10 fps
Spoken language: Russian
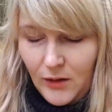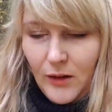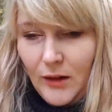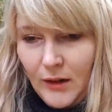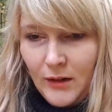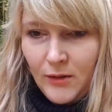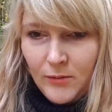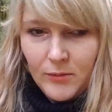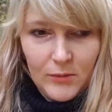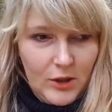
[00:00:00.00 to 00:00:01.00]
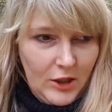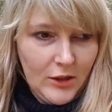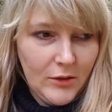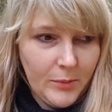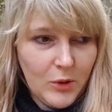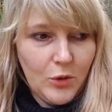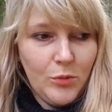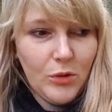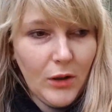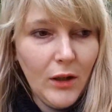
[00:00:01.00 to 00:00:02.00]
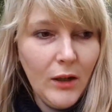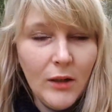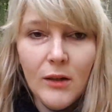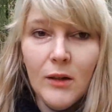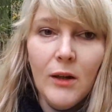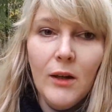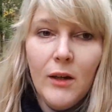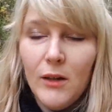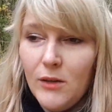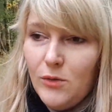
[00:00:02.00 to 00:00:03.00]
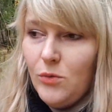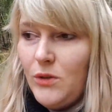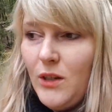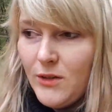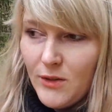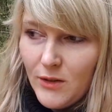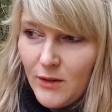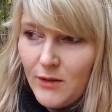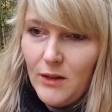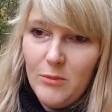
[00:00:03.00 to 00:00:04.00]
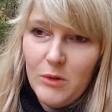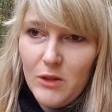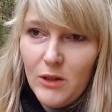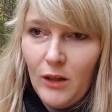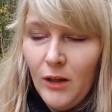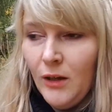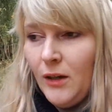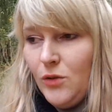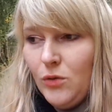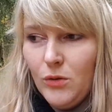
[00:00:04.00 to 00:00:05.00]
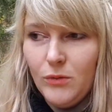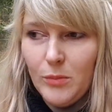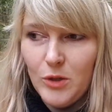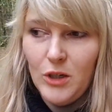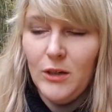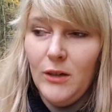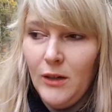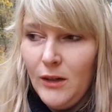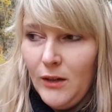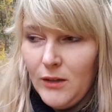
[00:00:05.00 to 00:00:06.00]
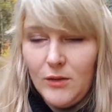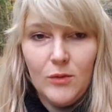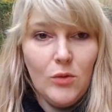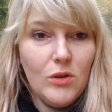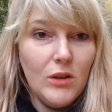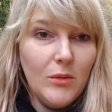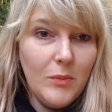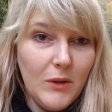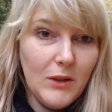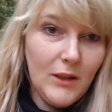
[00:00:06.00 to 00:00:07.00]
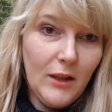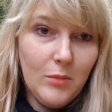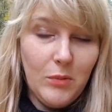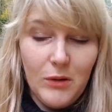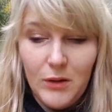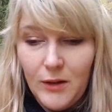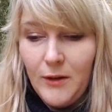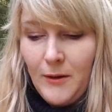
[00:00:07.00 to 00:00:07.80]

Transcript: А сейчас почему-то 110 на 70, а сегодня вообще 90 на 50 было.